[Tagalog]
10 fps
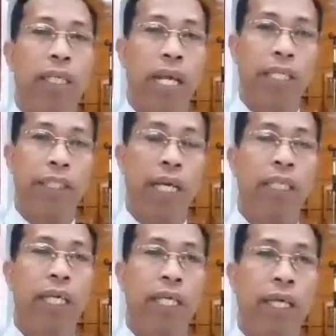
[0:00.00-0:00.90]
nice
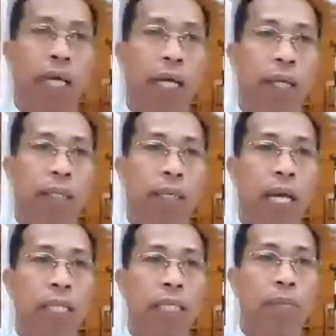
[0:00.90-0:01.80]
nating ang
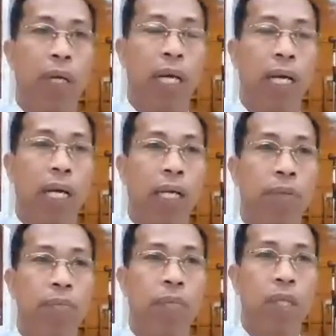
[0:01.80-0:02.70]
ating mga
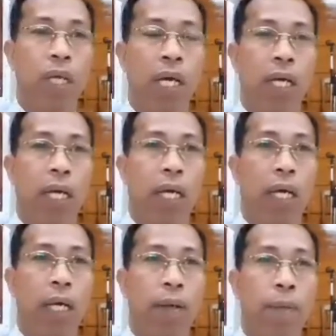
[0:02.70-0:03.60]

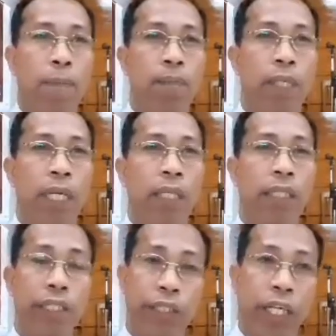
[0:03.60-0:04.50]
uh,
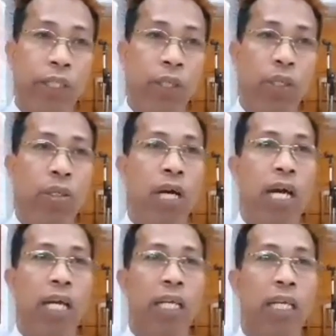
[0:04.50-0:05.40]
distrito
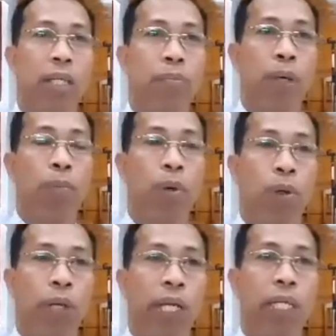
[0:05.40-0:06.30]
ay
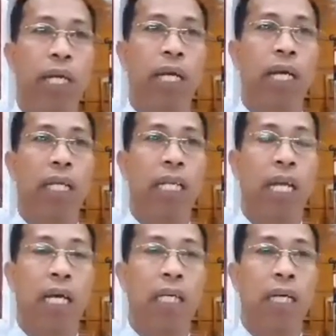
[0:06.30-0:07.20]
mabuo rin ang
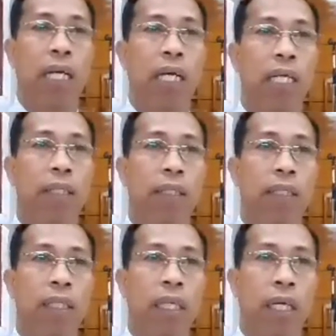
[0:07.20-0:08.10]
kanilang uh,
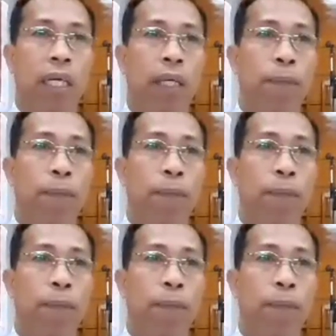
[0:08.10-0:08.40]
uh,